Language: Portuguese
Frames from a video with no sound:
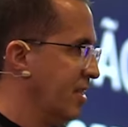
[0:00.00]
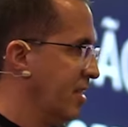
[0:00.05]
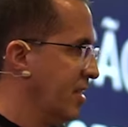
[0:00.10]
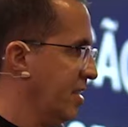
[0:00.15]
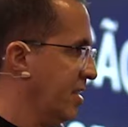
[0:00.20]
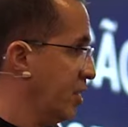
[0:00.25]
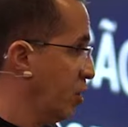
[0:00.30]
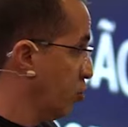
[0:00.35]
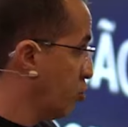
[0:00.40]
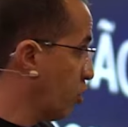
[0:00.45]

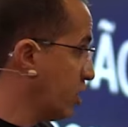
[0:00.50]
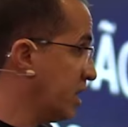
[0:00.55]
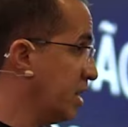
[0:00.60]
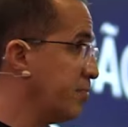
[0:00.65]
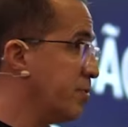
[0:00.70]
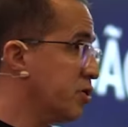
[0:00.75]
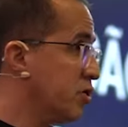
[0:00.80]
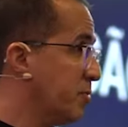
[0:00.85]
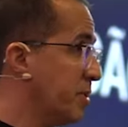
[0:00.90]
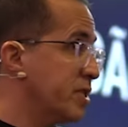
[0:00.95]
Eu tô aqui,
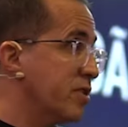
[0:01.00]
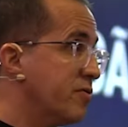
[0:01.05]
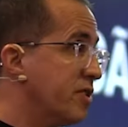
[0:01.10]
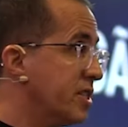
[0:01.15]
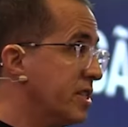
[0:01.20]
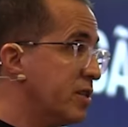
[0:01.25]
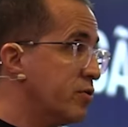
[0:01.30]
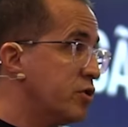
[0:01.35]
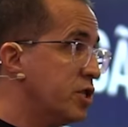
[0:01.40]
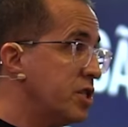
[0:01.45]
pessoal, mas estão
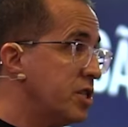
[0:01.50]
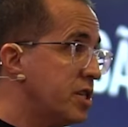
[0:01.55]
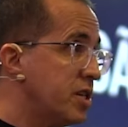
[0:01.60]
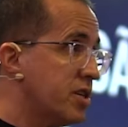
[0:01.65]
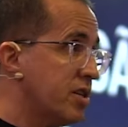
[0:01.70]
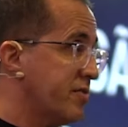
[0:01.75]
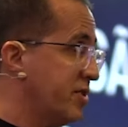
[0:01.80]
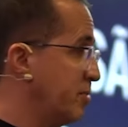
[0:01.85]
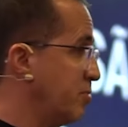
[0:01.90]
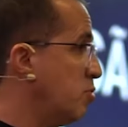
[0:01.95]
vendendo o dia inteiro,
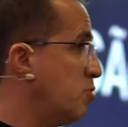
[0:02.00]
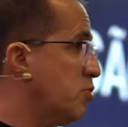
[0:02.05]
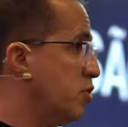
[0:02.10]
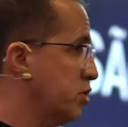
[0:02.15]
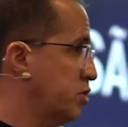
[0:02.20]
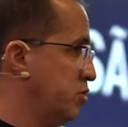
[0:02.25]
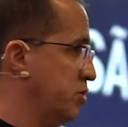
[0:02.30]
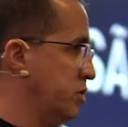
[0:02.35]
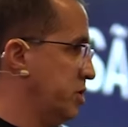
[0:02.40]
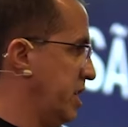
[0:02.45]
nós vendemos um
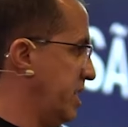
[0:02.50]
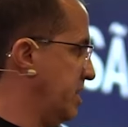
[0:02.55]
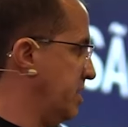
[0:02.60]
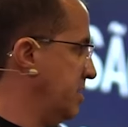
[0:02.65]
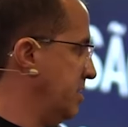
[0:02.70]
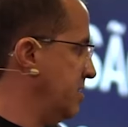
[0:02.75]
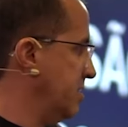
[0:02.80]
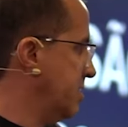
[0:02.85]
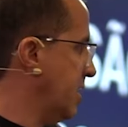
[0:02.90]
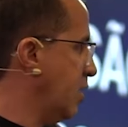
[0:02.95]
monte hoje já
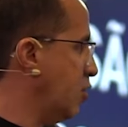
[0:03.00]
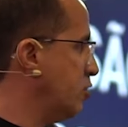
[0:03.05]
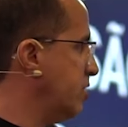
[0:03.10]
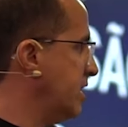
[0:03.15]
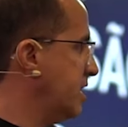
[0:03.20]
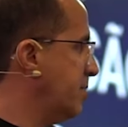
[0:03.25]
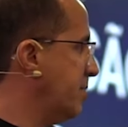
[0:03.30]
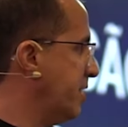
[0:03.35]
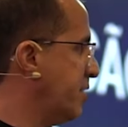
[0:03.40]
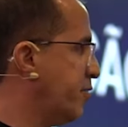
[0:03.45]
aqui. Tá
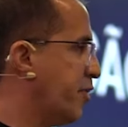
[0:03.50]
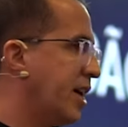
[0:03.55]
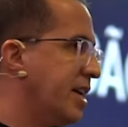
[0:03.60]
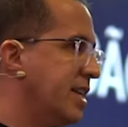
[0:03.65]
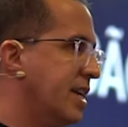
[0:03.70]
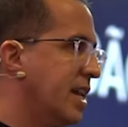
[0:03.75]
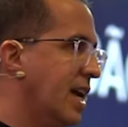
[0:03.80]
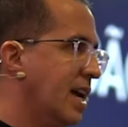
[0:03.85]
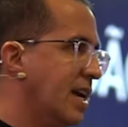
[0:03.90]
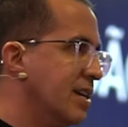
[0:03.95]
rodando a Black Friday
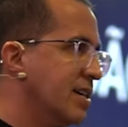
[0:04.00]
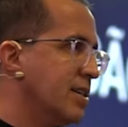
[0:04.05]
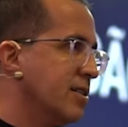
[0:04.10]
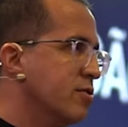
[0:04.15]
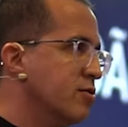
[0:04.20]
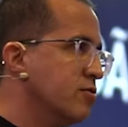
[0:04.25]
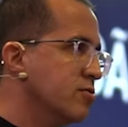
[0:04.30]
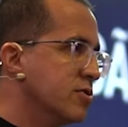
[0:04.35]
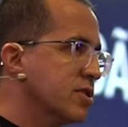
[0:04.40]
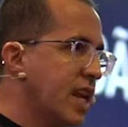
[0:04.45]
lá.
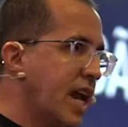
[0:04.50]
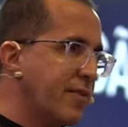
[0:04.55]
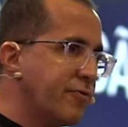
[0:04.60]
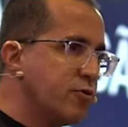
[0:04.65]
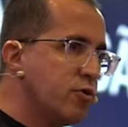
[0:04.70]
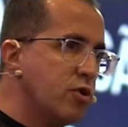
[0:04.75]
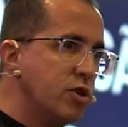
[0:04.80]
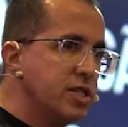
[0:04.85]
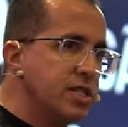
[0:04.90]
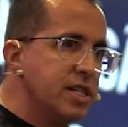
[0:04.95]
Tráfico
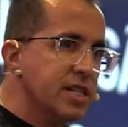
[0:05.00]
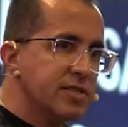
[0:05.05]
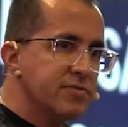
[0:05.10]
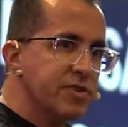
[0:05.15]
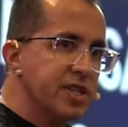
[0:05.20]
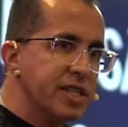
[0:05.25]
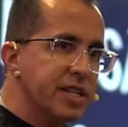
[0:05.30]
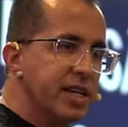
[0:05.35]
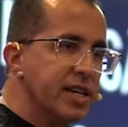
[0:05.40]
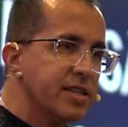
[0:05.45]
rodando,
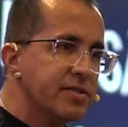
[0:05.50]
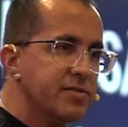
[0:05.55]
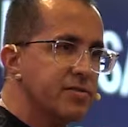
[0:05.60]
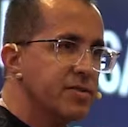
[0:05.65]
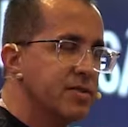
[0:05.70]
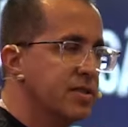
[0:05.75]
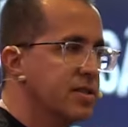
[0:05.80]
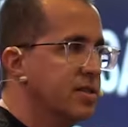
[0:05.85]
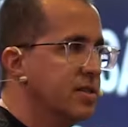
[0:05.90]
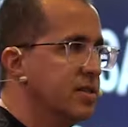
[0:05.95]
vendendo.
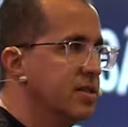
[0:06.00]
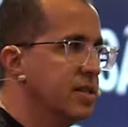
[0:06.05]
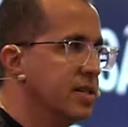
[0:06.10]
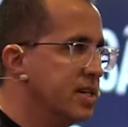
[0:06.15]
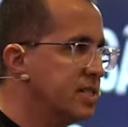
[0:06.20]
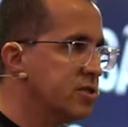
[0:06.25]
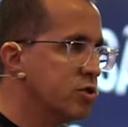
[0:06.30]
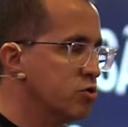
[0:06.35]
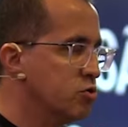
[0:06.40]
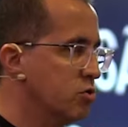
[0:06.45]

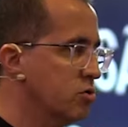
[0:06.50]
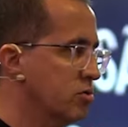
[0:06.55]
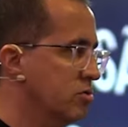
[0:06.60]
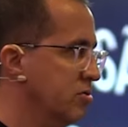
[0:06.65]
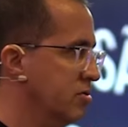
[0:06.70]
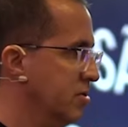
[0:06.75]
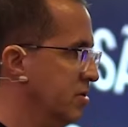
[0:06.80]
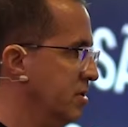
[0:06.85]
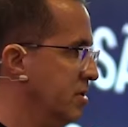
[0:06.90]
Esse é o jogo.